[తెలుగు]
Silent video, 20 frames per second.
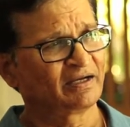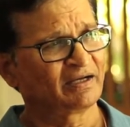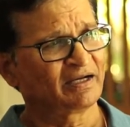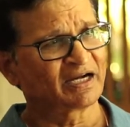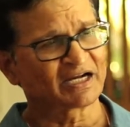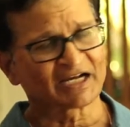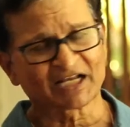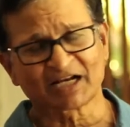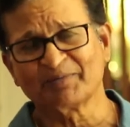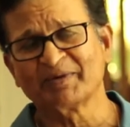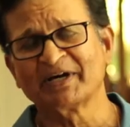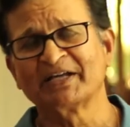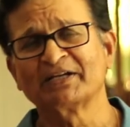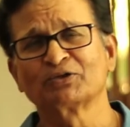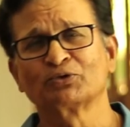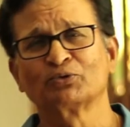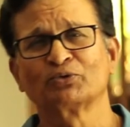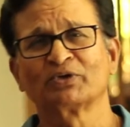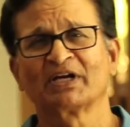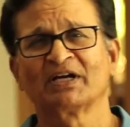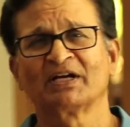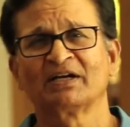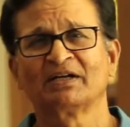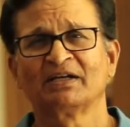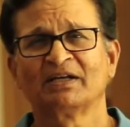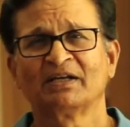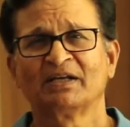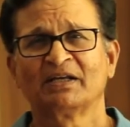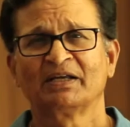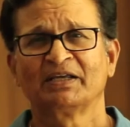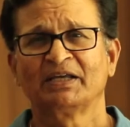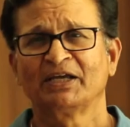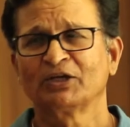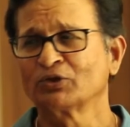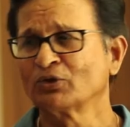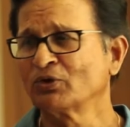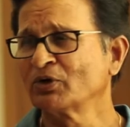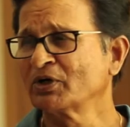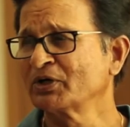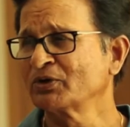అక్రమాన్ని కూడా
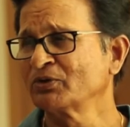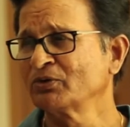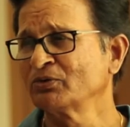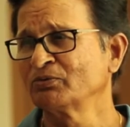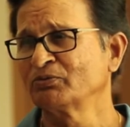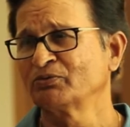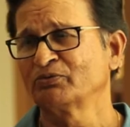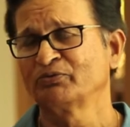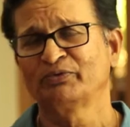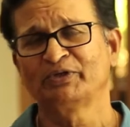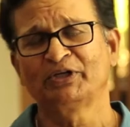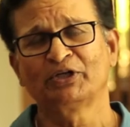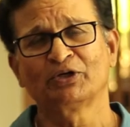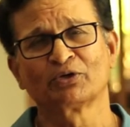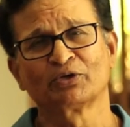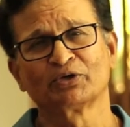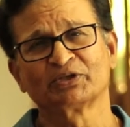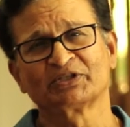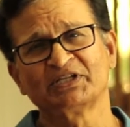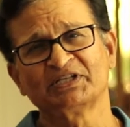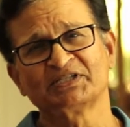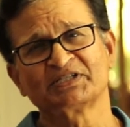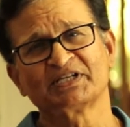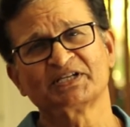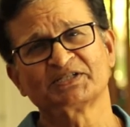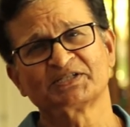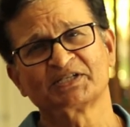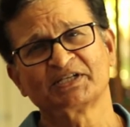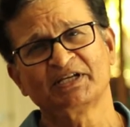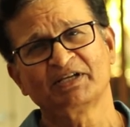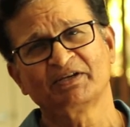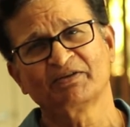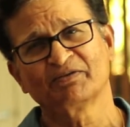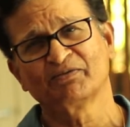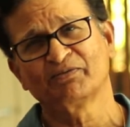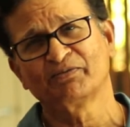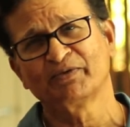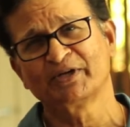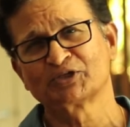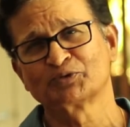ఏదో ఒకరు వీడియోలో తీసేసి
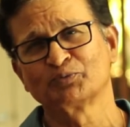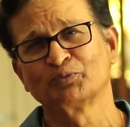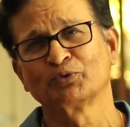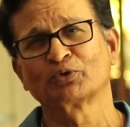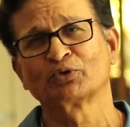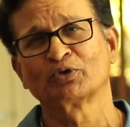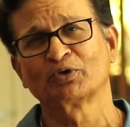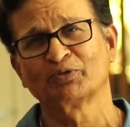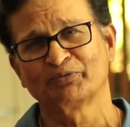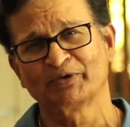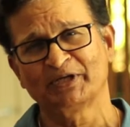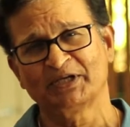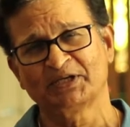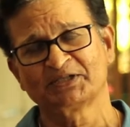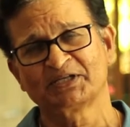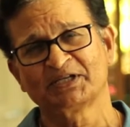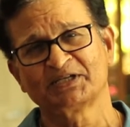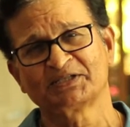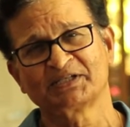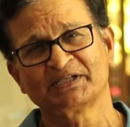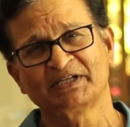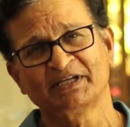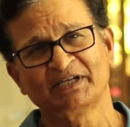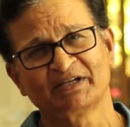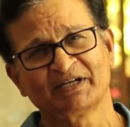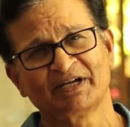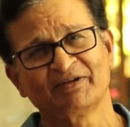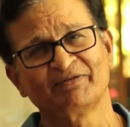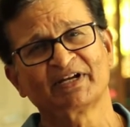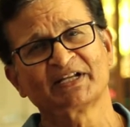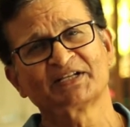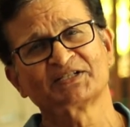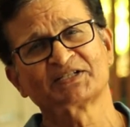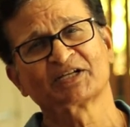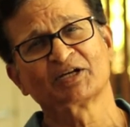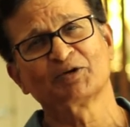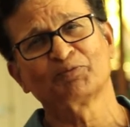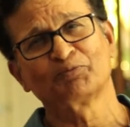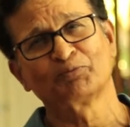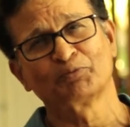ఫేస్బుక్లో వేసేసి ఎవిడెన్స్గా